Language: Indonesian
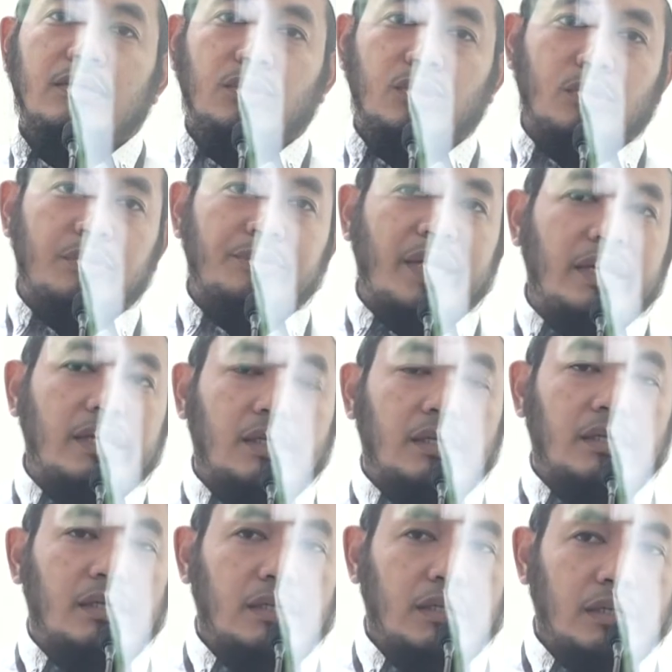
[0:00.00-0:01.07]
untuk membiayai
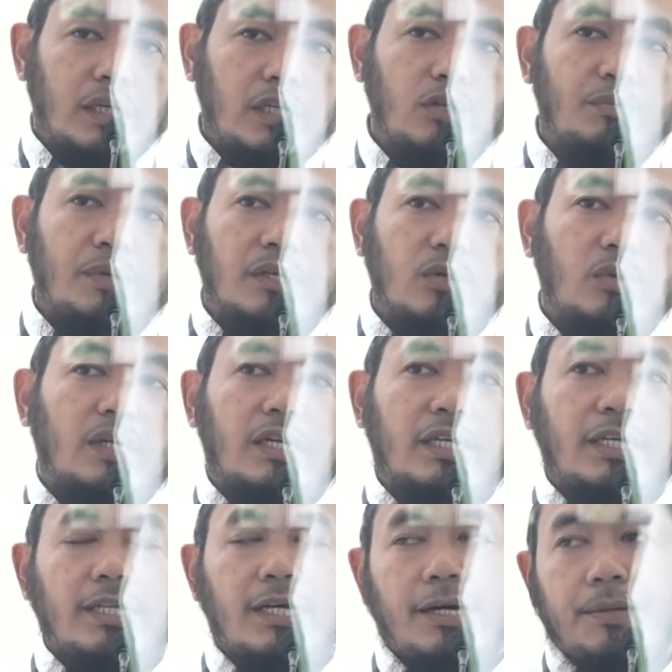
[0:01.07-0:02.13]
kehidupan keluarga
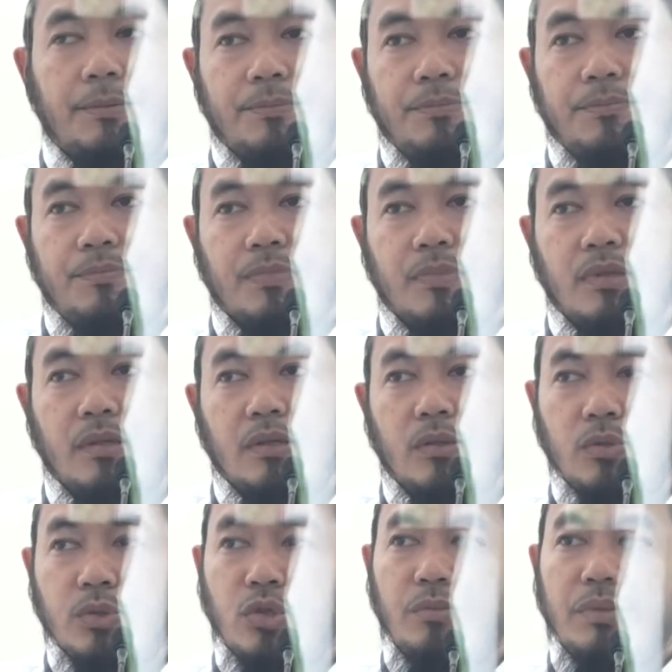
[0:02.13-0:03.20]
kita,
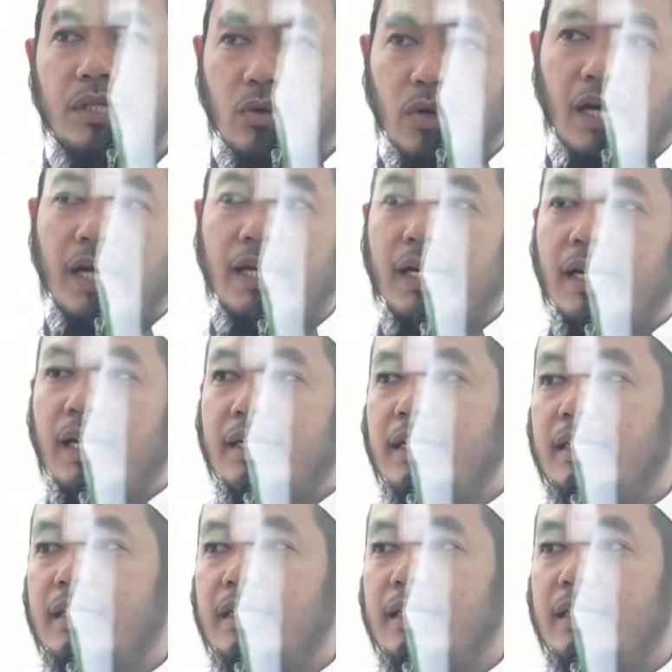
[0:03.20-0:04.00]
untuk menyekolahkan anak